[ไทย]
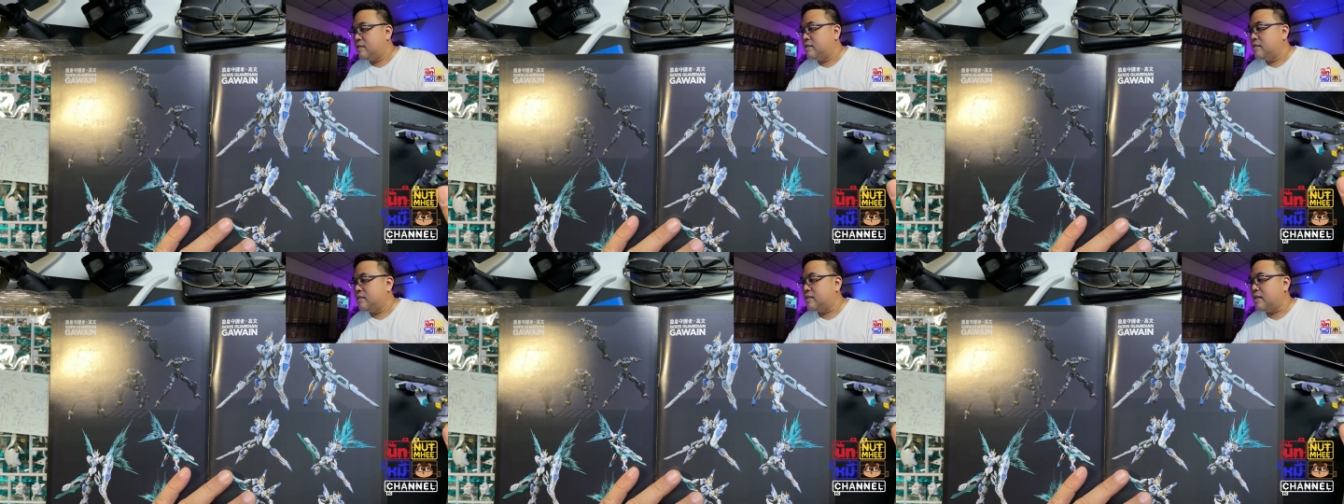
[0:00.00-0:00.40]

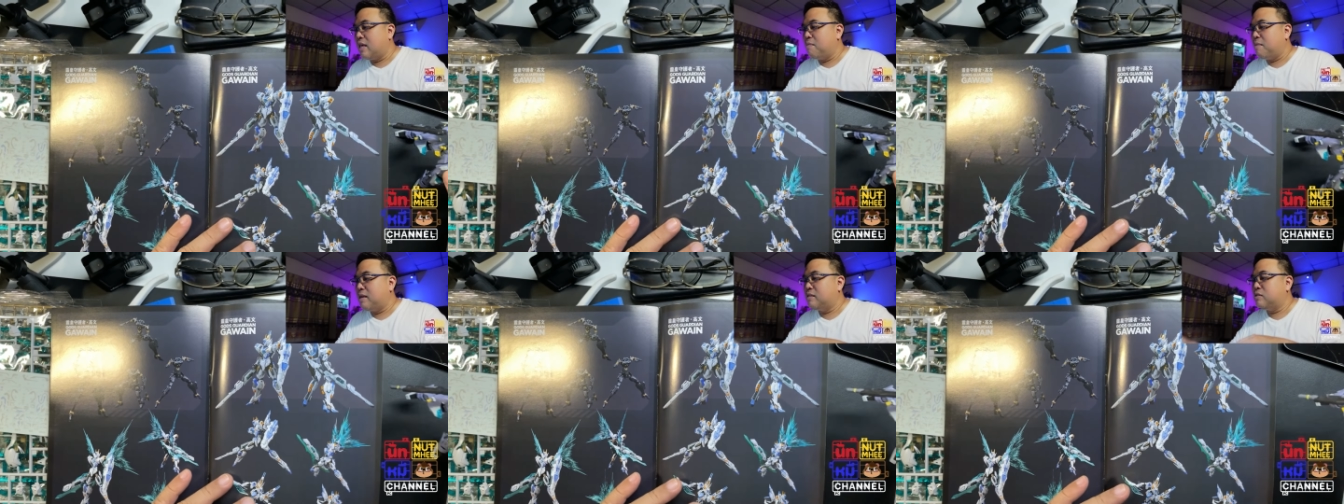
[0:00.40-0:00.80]
สีมั
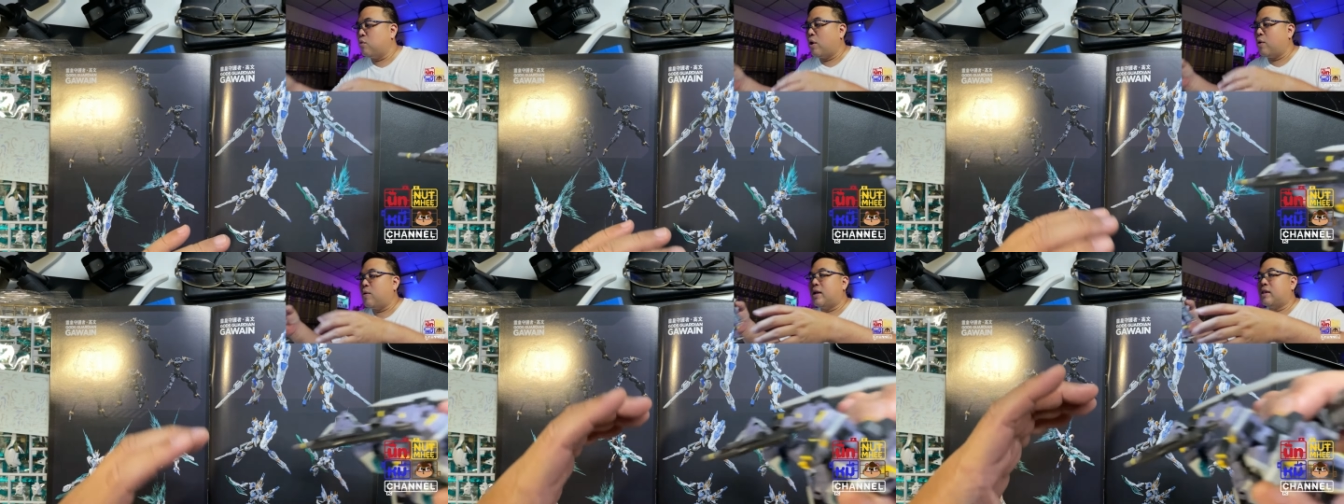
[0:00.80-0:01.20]
นสวยก
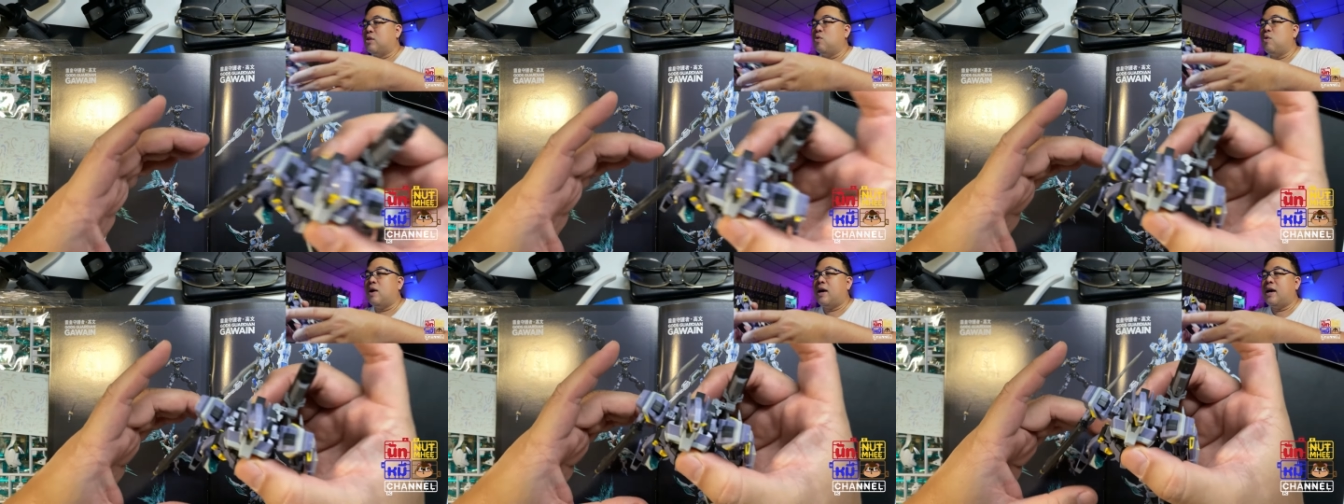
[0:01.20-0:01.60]
ว่าตัว
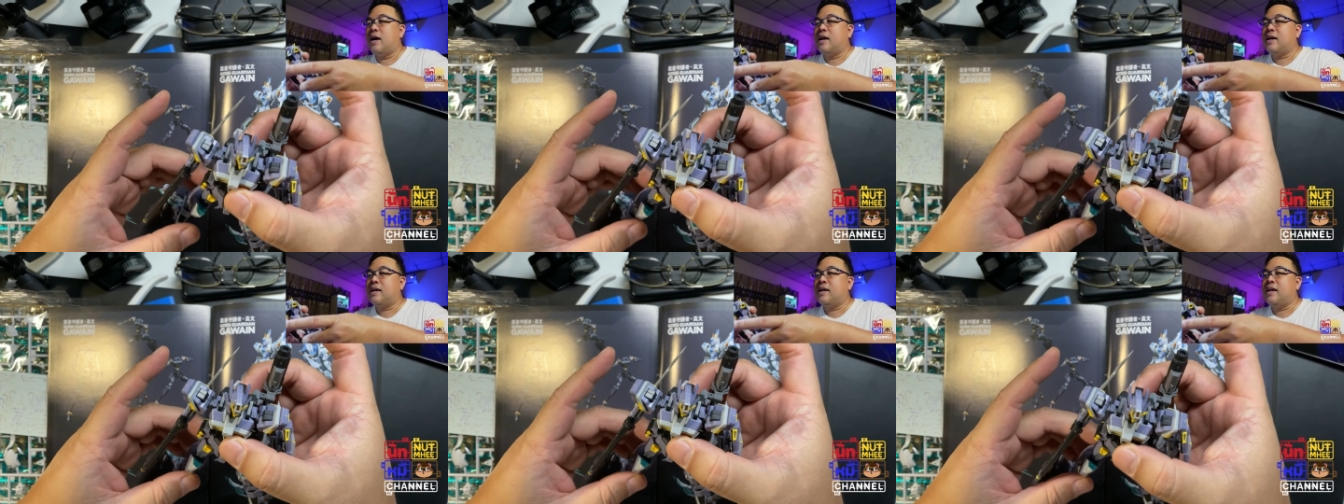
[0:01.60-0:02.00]

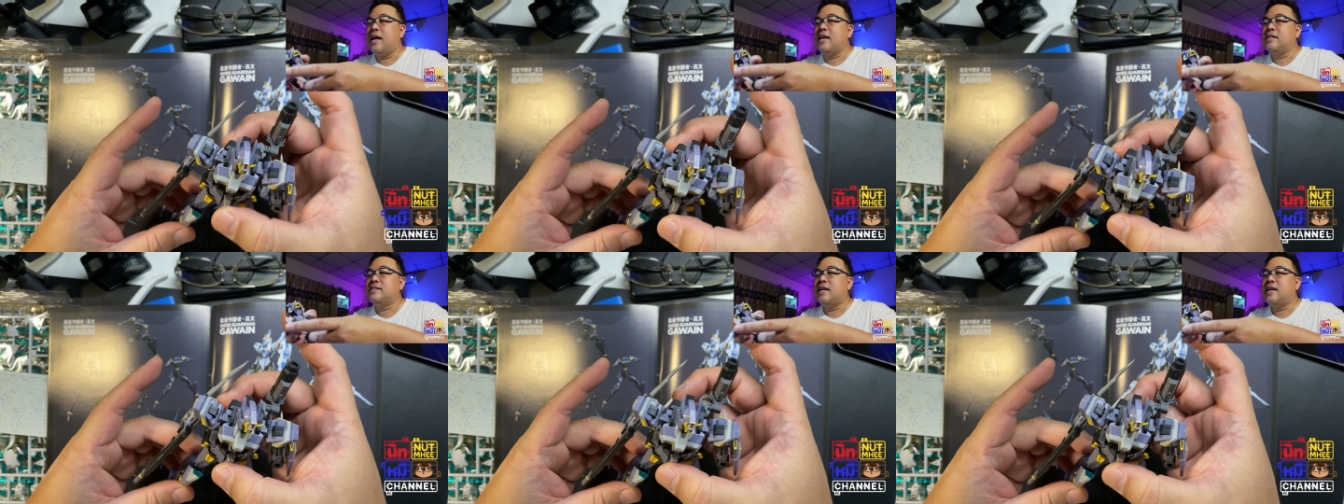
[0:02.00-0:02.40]
เกรซ
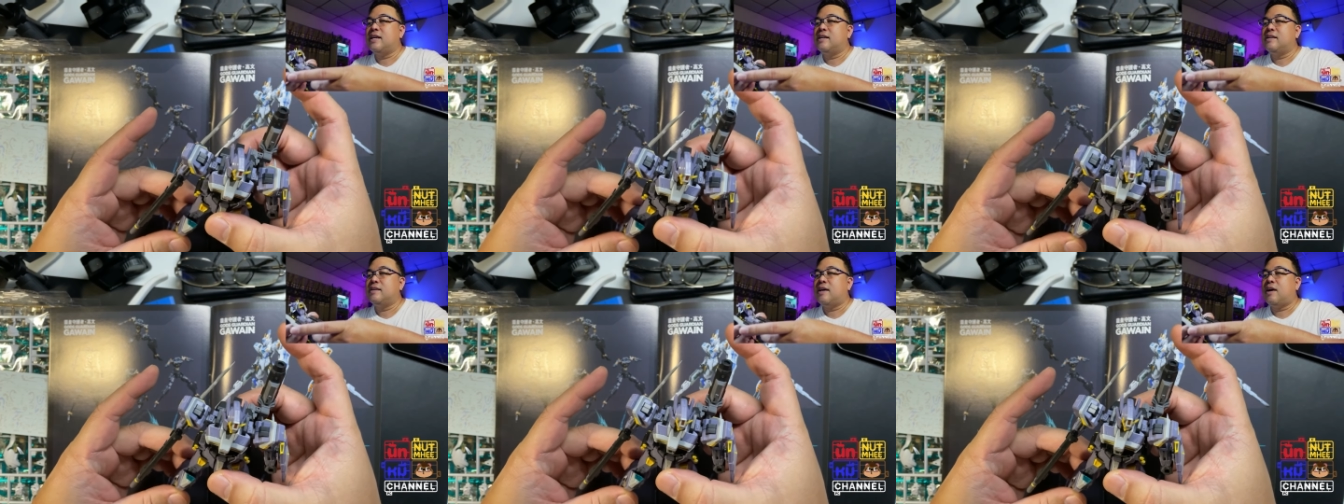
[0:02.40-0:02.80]
นะ
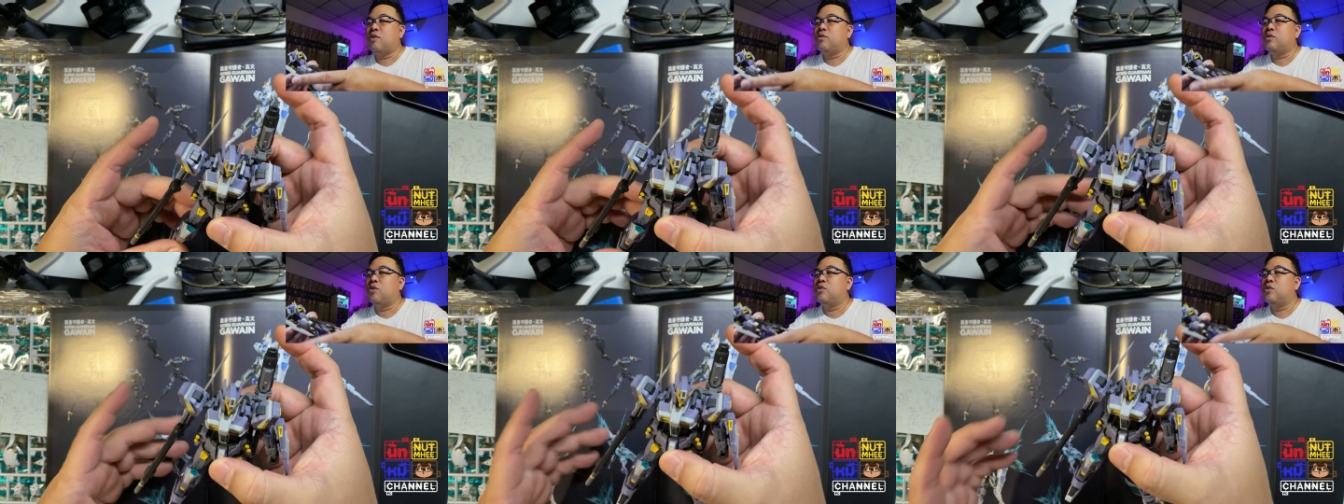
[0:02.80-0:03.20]
เอาตร
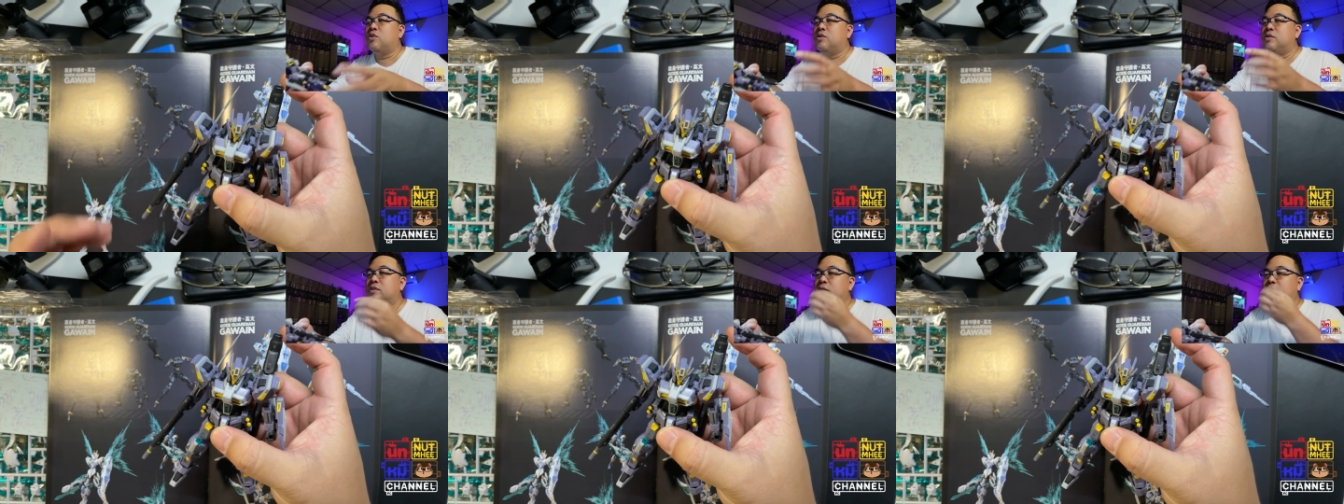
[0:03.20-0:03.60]

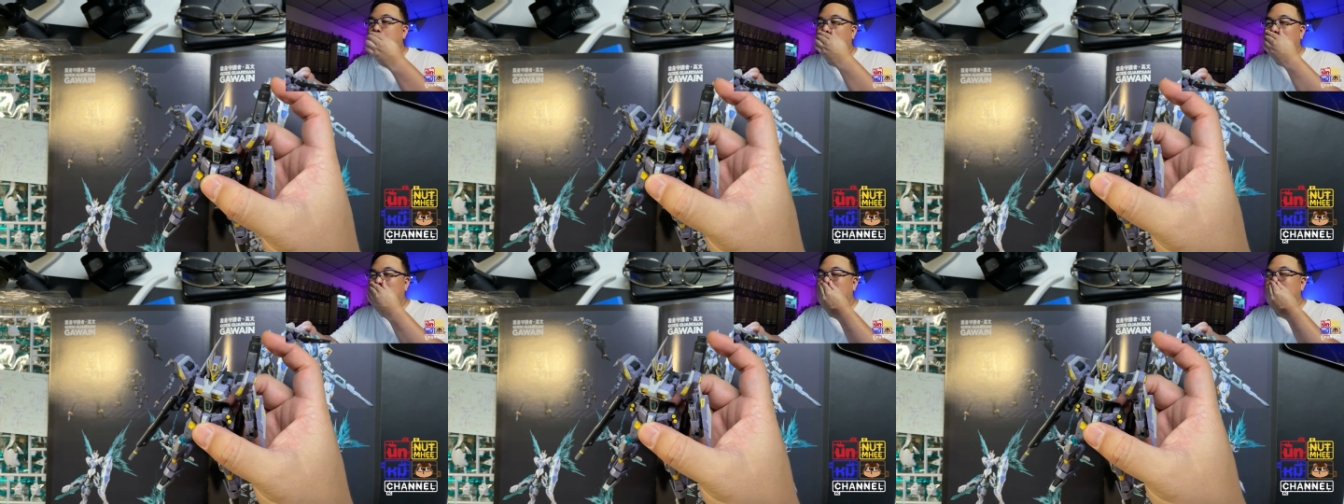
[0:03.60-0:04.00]

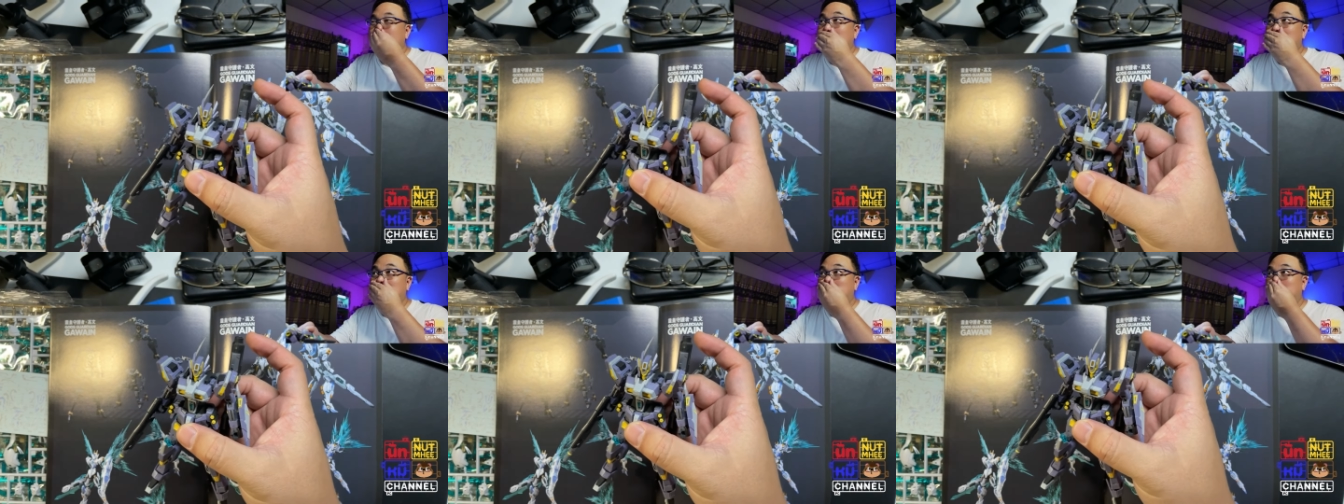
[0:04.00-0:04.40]

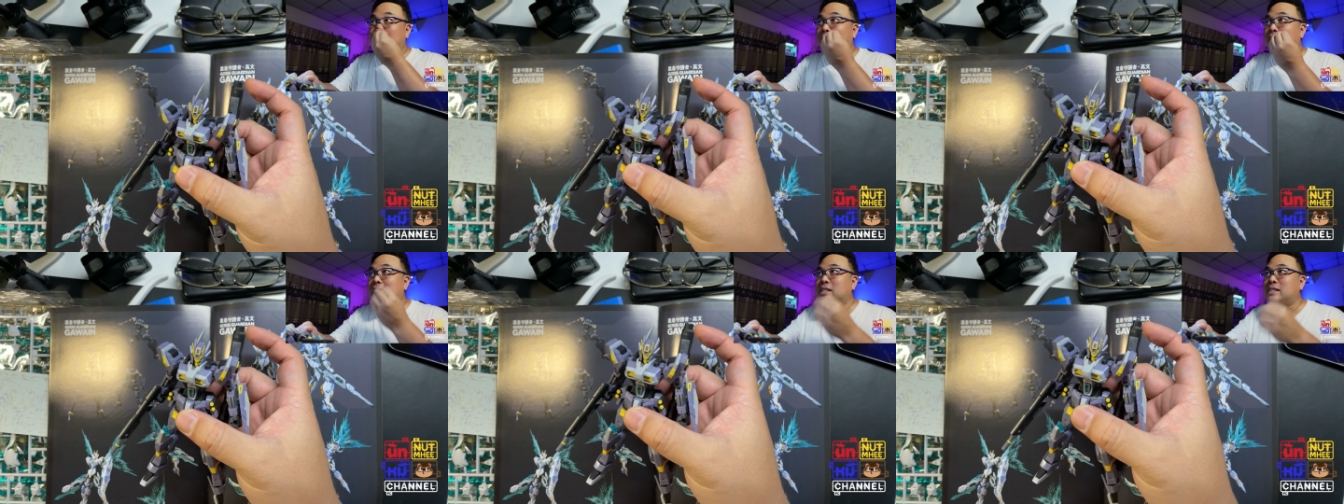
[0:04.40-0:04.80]
งๆเกร
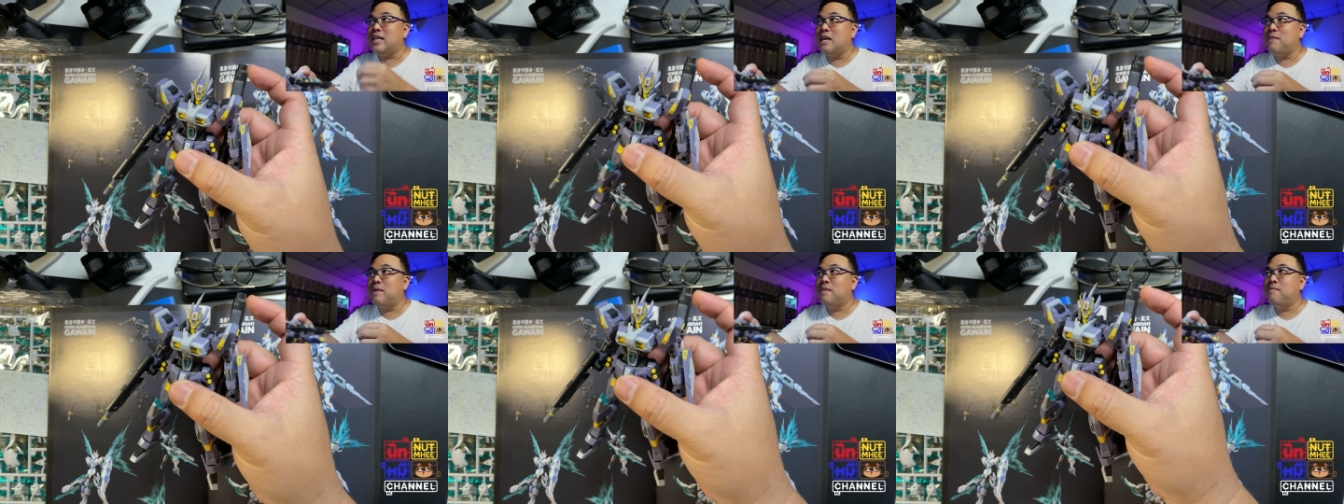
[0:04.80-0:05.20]
ซสี
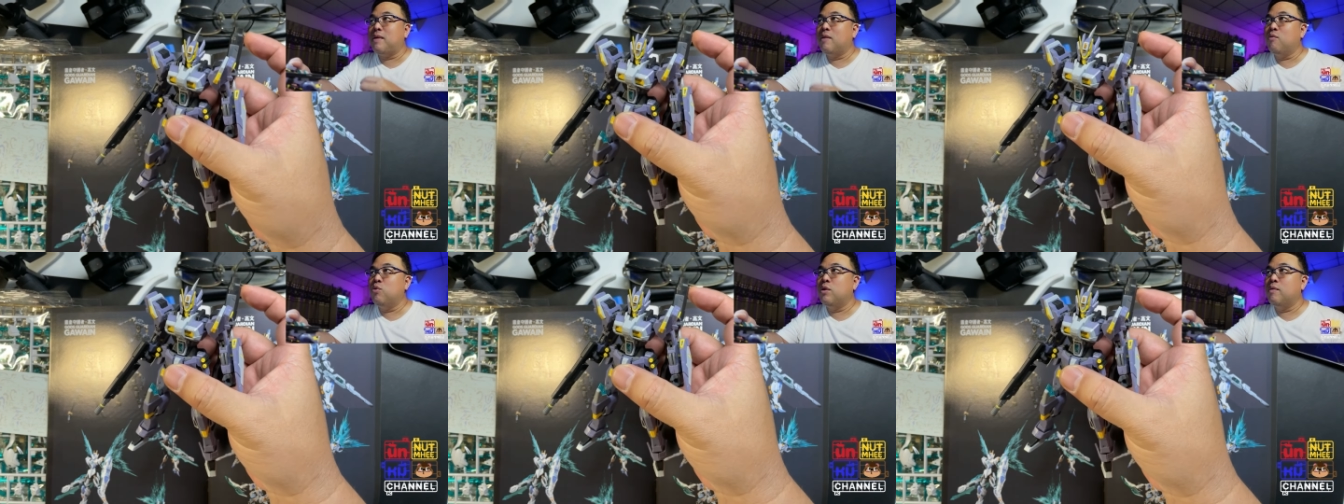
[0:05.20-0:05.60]
มันเหมือน
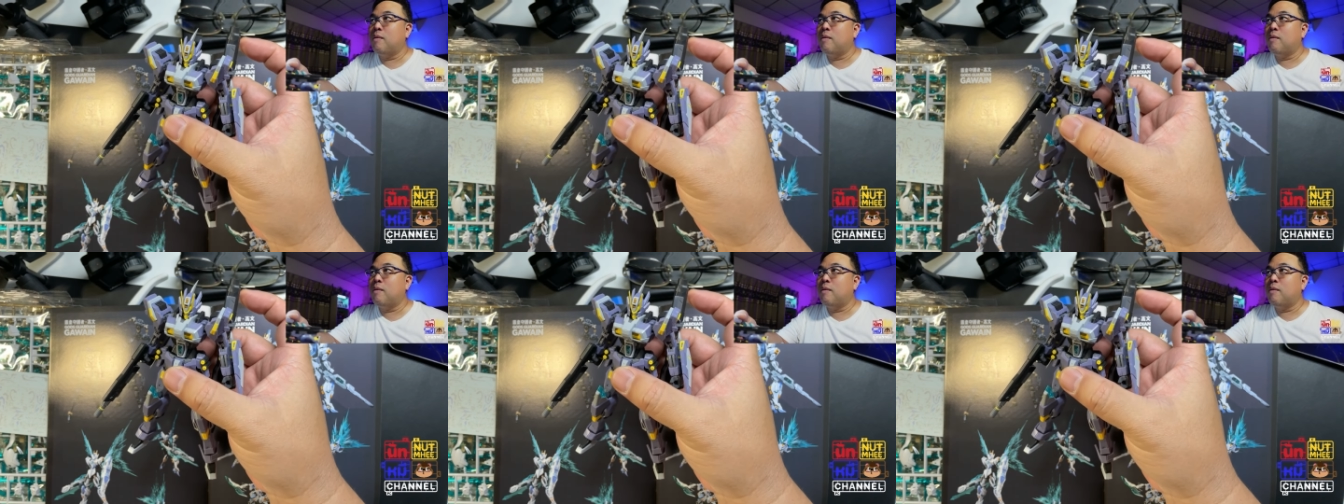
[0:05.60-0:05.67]
หุ่นแบบ